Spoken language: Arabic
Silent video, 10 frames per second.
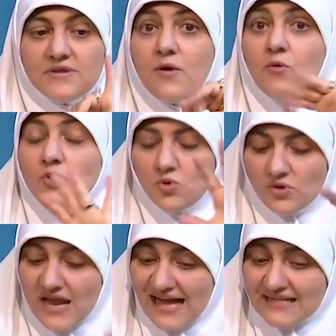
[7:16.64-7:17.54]
بتقولي
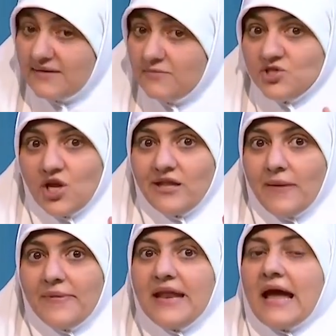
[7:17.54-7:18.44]
له القعده دي مش
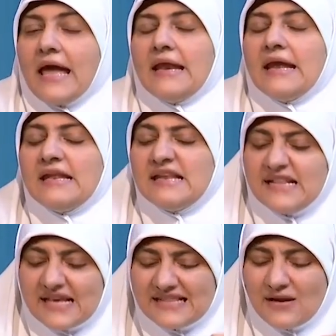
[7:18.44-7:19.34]
هطلع منها غير ان
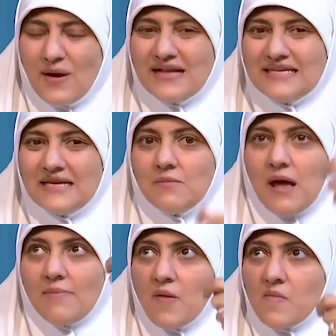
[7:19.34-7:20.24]
انت دلوقتي
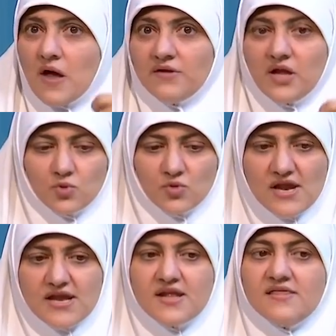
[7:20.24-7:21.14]
امام الله
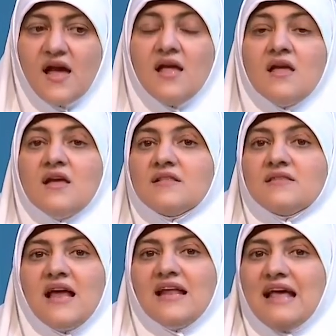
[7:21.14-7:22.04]
تقول لي ان انت
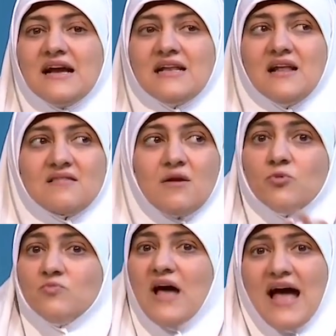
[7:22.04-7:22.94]
الثلاث حاجات اللي انت
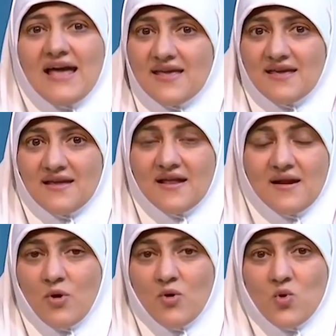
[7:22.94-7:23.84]
طلبتهم ده حقي
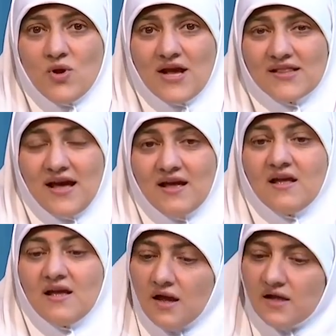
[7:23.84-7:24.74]
اللي انا بقوله لك ده
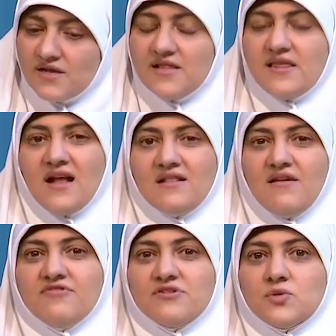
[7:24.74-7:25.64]
ان انت
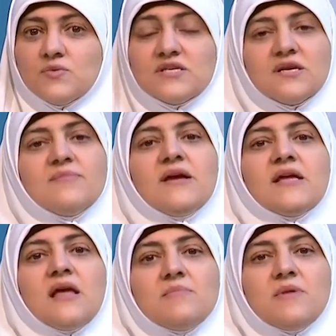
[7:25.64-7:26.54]
هتنفذه سمع
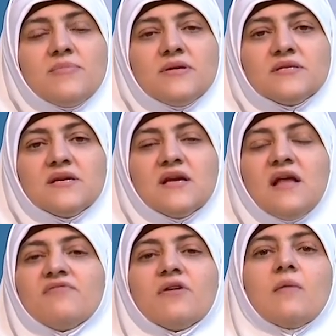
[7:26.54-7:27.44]
الكلام يا
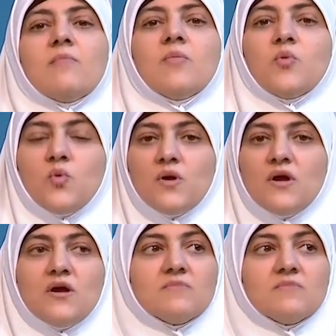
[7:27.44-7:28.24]
بنتي الف نهار مبروك